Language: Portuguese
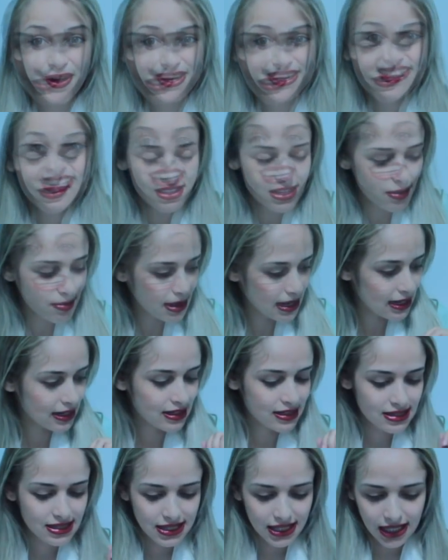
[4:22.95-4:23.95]
Eu tava
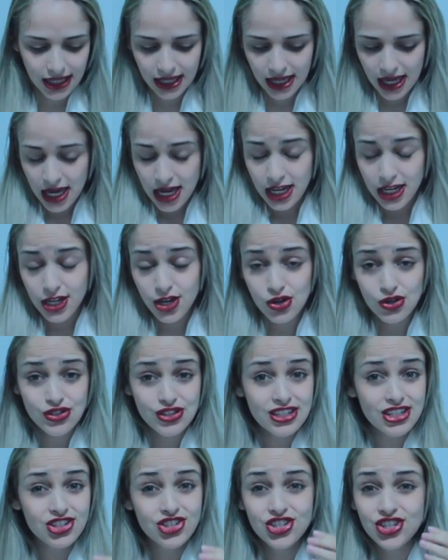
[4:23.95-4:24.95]
trabalhando assim e eu
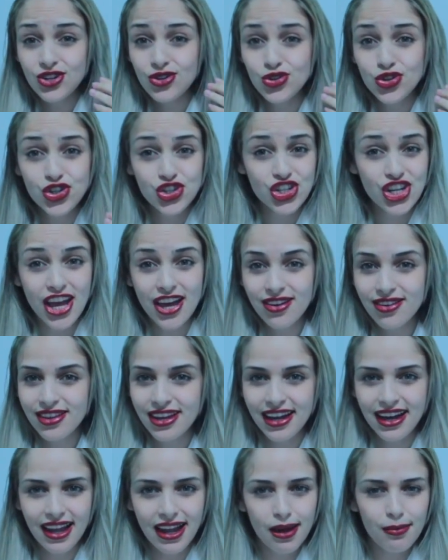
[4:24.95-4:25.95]
senti o cheiro
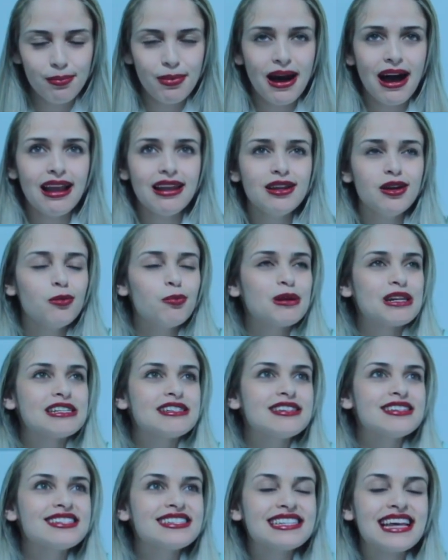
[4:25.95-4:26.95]
daquela bala e eu
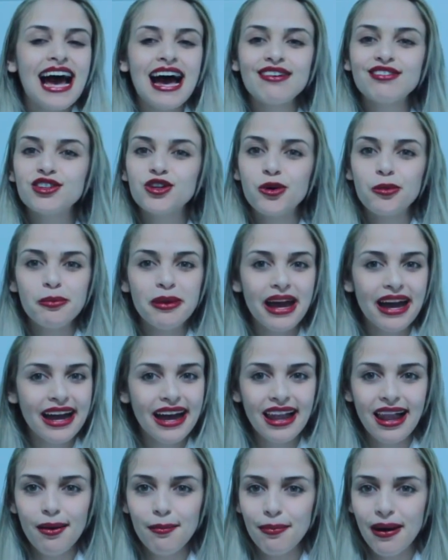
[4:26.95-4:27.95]
precisava comer
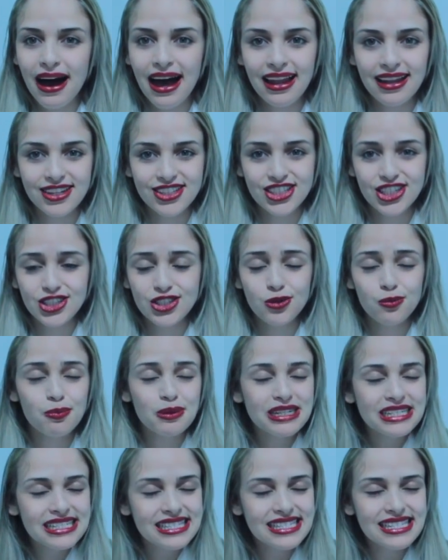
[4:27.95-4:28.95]
aquela bala, gente. Eu
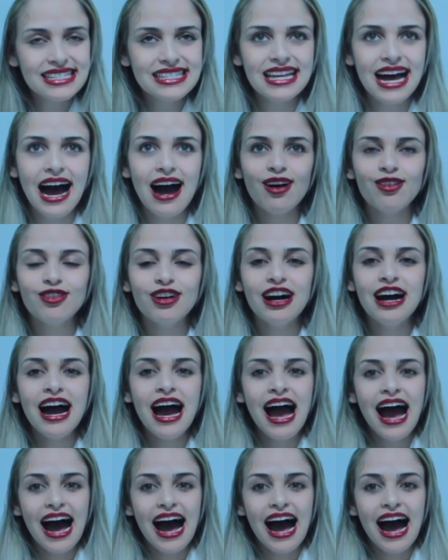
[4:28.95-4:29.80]
precisava.